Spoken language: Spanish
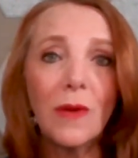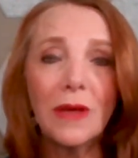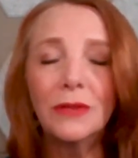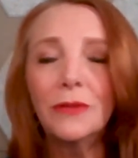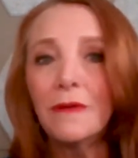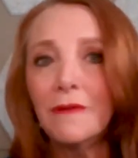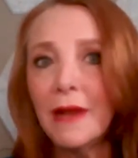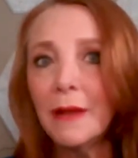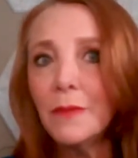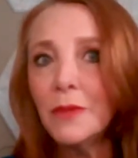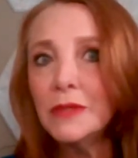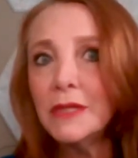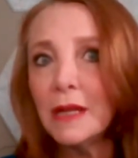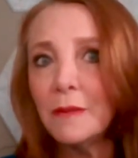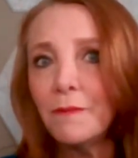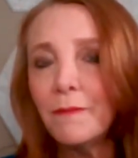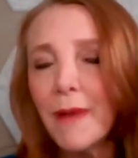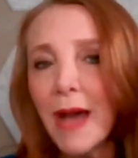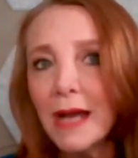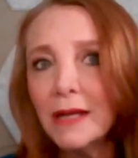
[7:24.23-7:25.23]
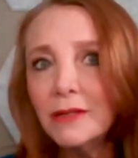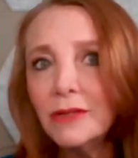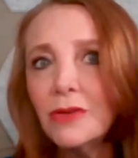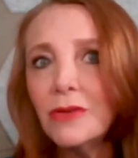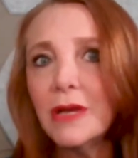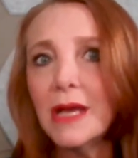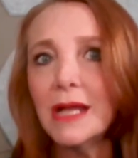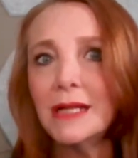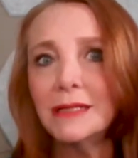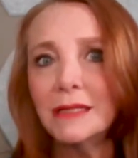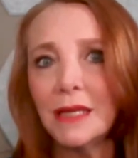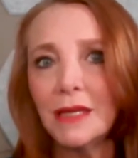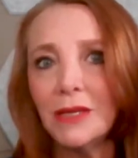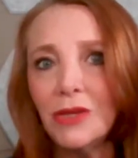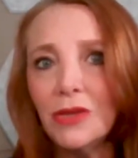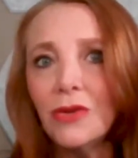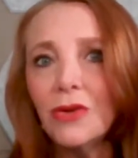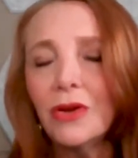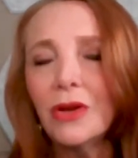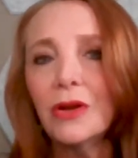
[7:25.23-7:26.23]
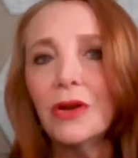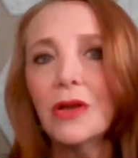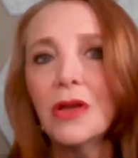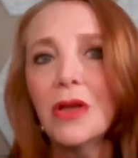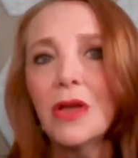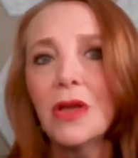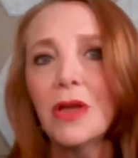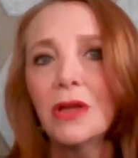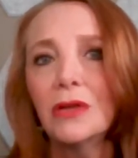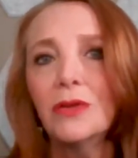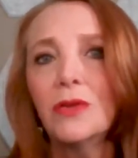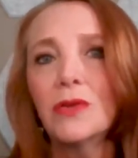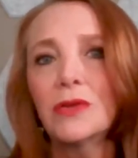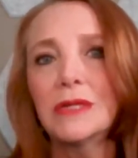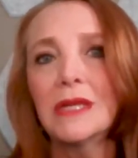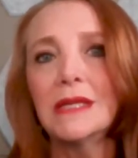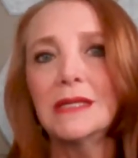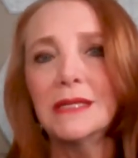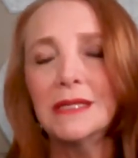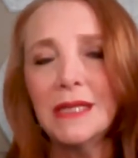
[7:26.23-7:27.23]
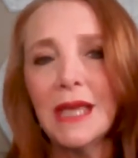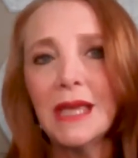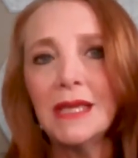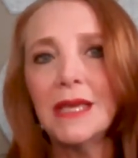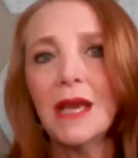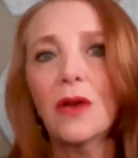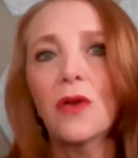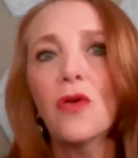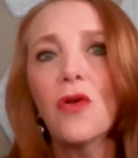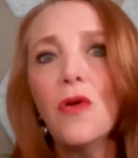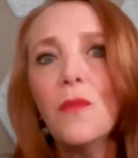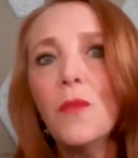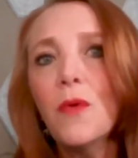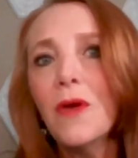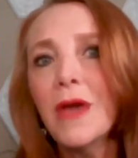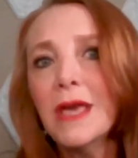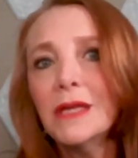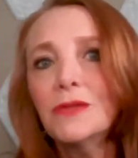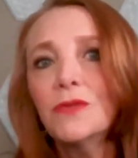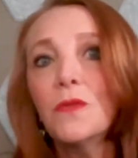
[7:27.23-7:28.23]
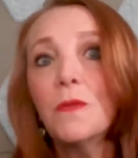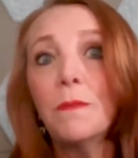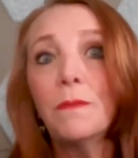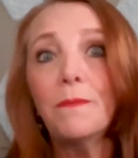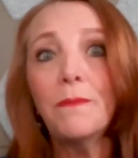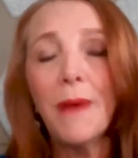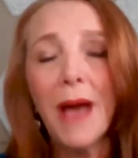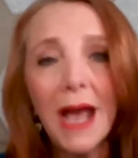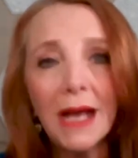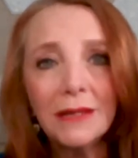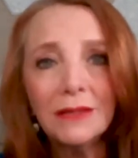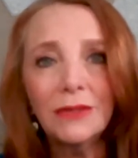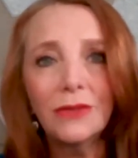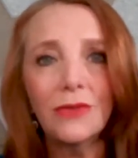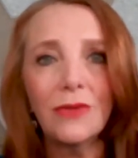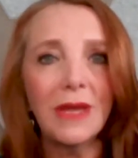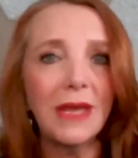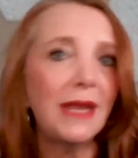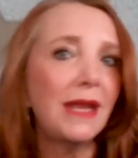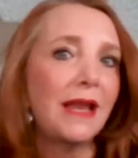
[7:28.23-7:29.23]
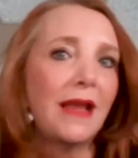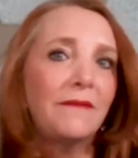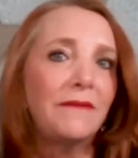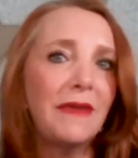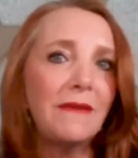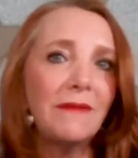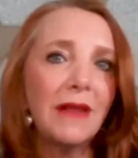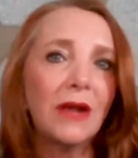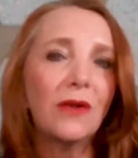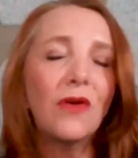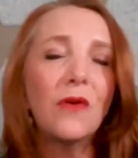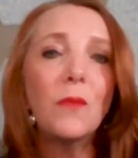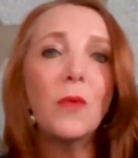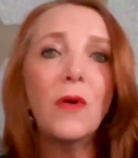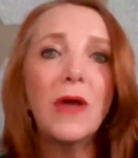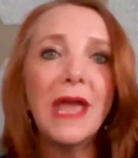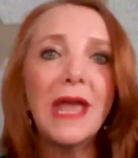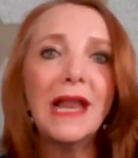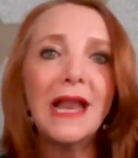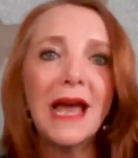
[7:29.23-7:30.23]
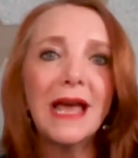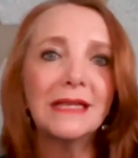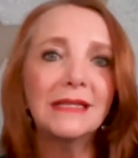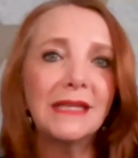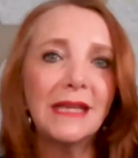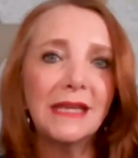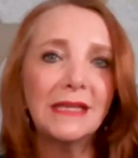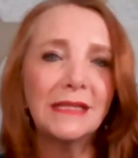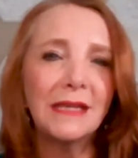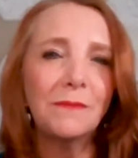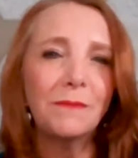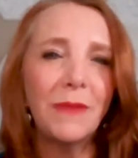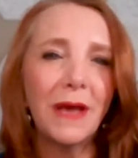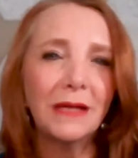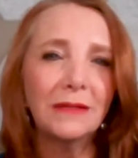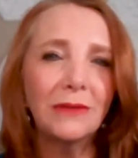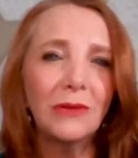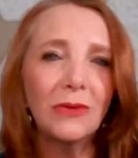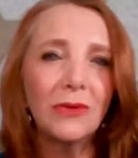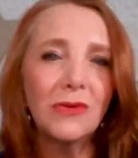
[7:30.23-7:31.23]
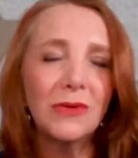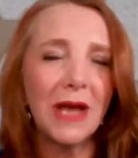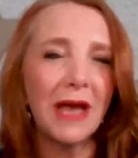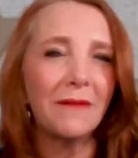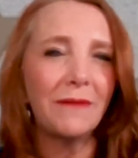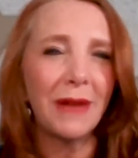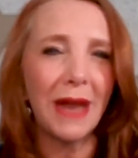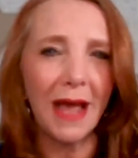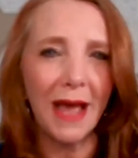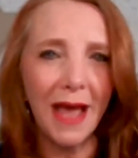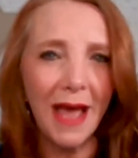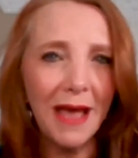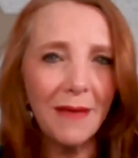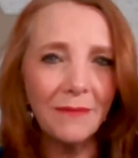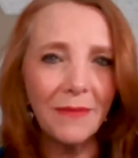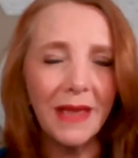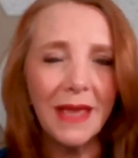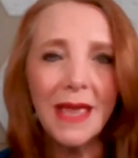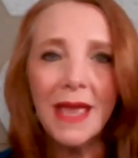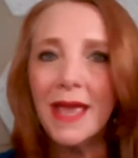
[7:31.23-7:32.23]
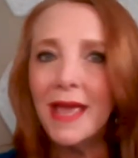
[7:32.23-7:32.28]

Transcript: Cuando hablamos del pacto que el Señor nos enseña, cómo es un pacto en la Biblia, cómo Él hace ese pacto con Abraham.